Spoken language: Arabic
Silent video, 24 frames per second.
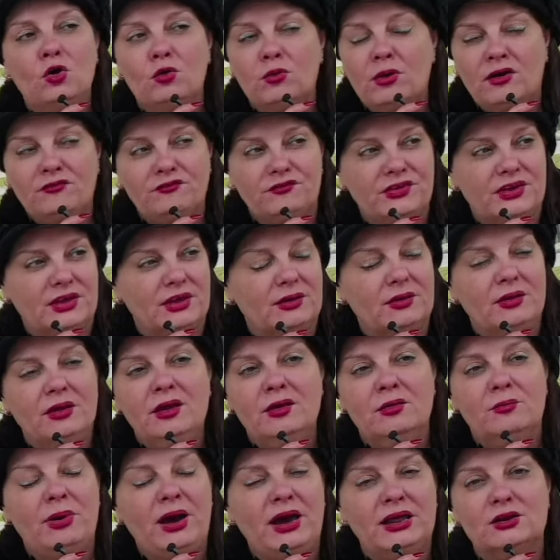وفي
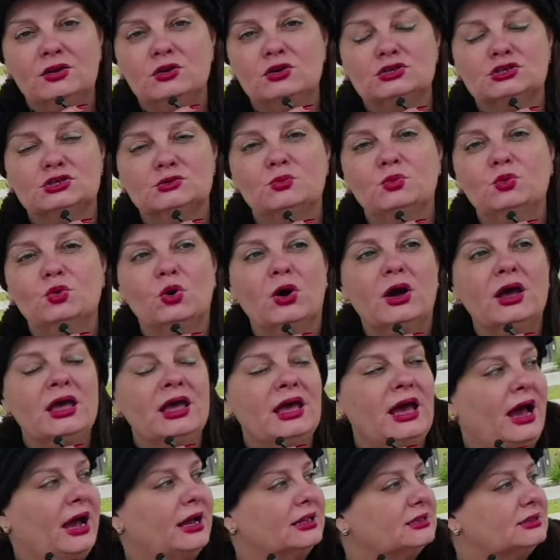بحر الاسبوع
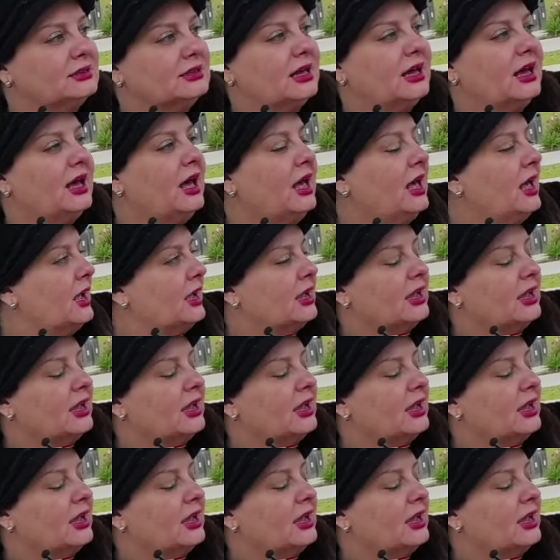حتى